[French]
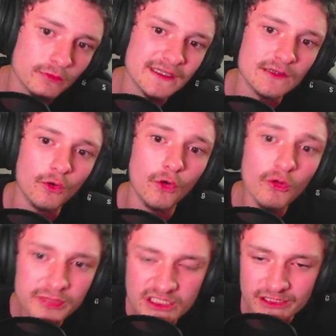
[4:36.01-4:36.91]
On est
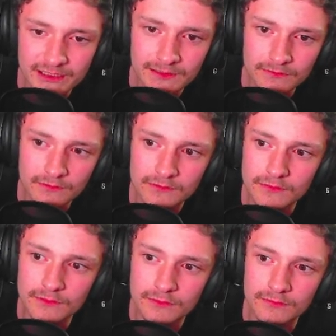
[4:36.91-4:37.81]
obligé
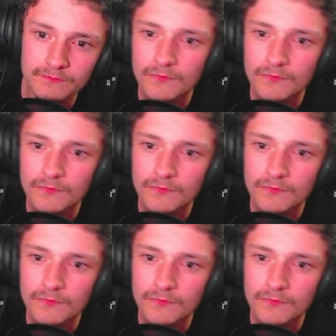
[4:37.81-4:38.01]
de